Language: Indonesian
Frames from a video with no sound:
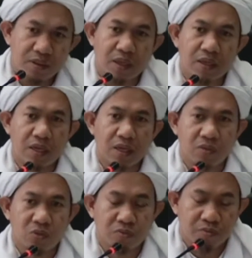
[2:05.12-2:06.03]

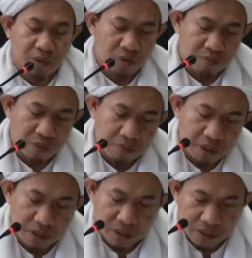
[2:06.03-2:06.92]
diadakan sumpah
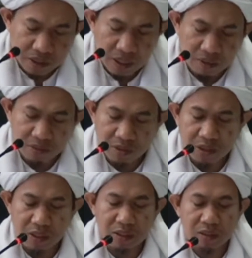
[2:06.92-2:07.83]
umpama di dalam
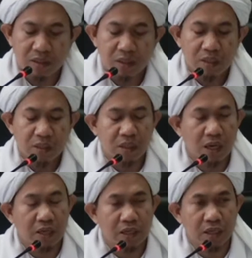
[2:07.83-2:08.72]
masjid
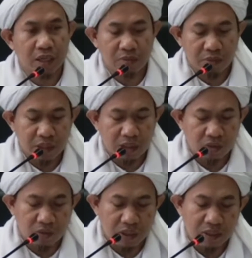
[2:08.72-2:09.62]
dihadirkan banyak
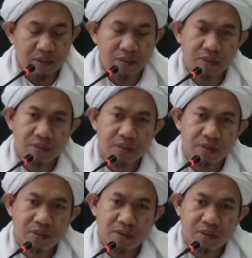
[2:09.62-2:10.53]
orang
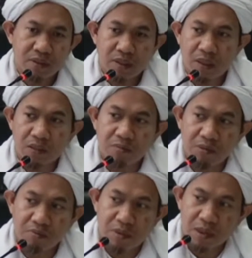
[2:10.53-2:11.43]
dekat
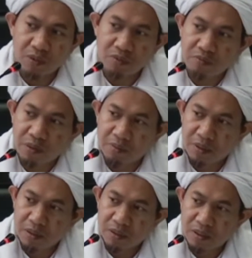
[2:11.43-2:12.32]
mimbar
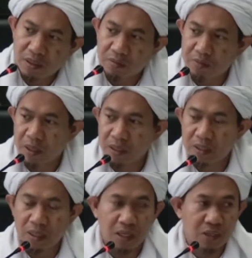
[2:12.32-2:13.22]
umpama apalagi
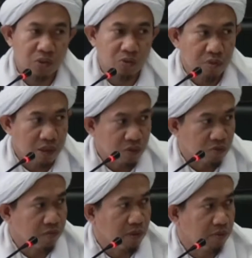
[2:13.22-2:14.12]
di hari Jumat
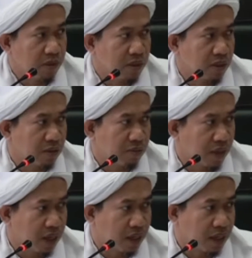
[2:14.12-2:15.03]
umpama
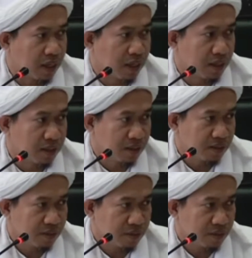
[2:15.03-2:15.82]
lebih angker lagi